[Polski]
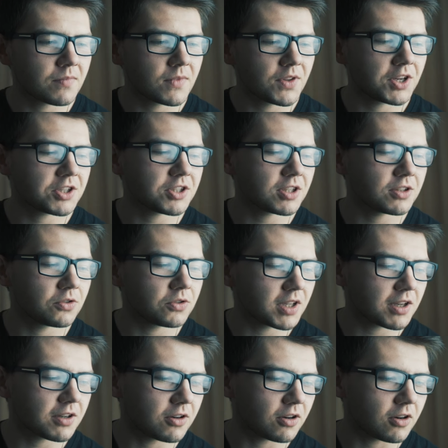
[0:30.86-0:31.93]
jeszcze do
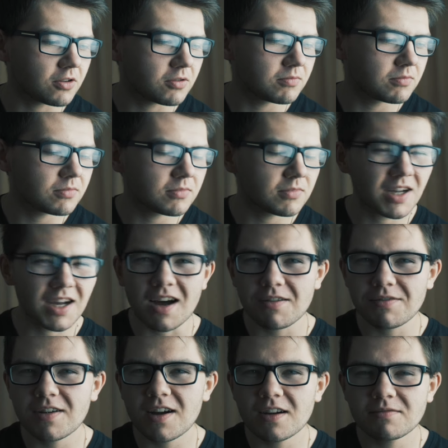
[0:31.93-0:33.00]
tego
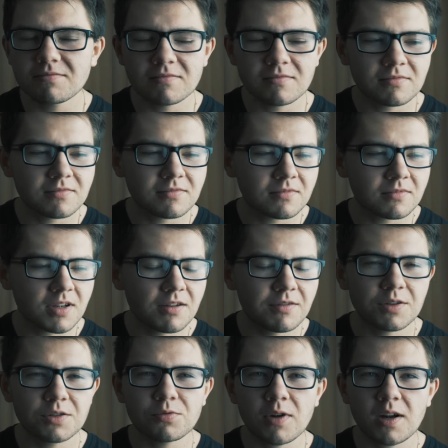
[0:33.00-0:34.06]
kawa,
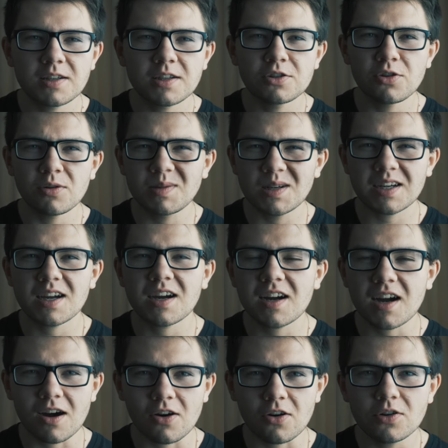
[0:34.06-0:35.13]
ewentualnie dobre
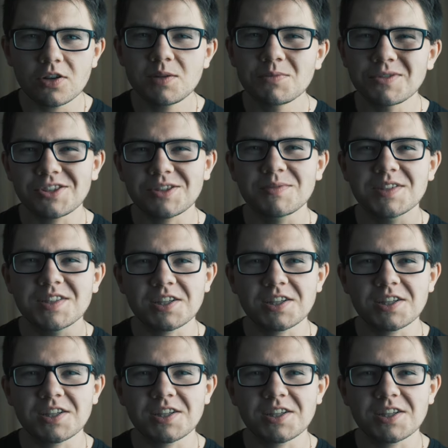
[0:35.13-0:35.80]
kakao i możemy